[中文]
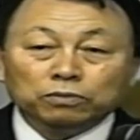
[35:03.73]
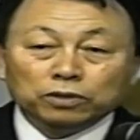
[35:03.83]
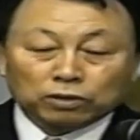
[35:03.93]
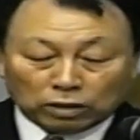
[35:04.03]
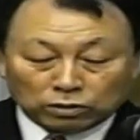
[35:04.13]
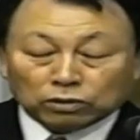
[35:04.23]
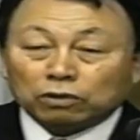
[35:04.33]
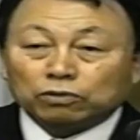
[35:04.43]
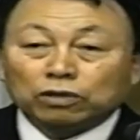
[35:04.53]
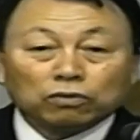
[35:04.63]
主啊，我不
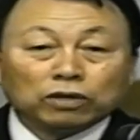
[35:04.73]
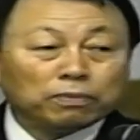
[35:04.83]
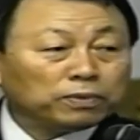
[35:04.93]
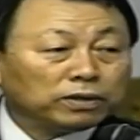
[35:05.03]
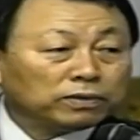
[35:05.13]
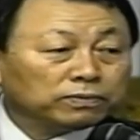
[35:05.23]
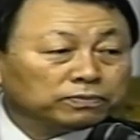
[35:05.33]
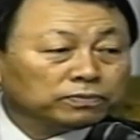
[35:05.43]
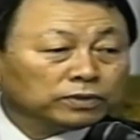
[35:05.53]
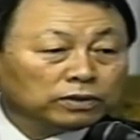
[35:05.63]
敢当，您只
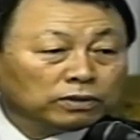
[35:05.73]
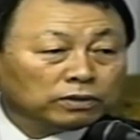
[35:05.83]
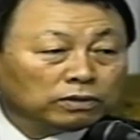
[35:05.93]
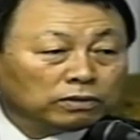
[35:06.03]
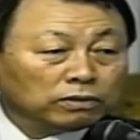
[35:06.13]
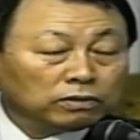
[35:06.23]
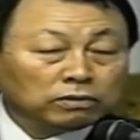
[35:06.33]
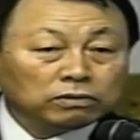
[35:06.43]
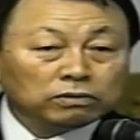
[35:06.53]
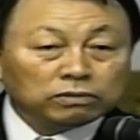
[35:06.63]
讲话
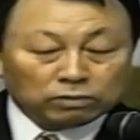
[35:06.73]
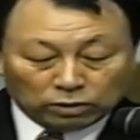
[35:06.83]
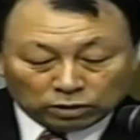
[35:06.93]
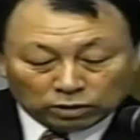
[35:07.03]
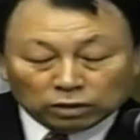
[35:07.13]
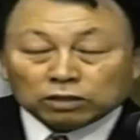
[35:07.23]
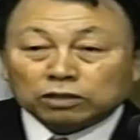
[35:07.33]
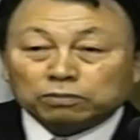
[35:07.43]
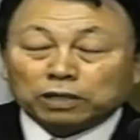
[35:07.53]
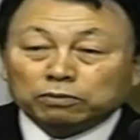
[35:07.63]
吧。”
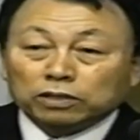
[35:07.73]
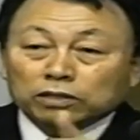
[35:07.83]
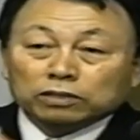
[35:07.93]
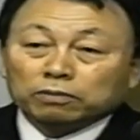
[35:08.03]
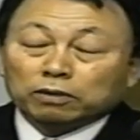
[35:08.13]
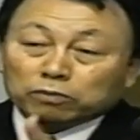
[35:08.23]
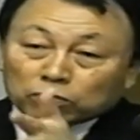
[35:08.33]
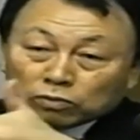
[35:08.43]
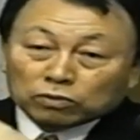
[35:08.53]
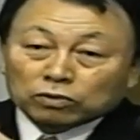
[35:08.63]
拥有了这信
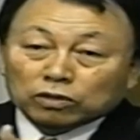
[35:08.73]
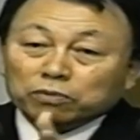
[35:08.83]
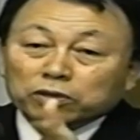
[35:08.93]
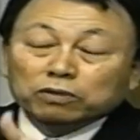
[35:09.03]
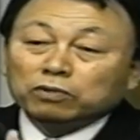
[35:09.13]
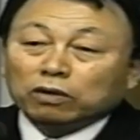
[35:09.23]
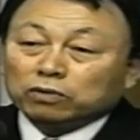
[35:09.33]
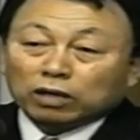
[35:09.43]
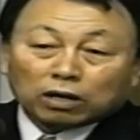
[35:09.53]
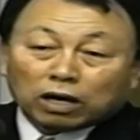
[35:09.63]
心，就获得了医
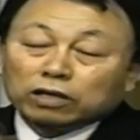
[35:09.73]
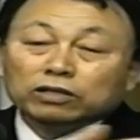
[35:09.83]
治。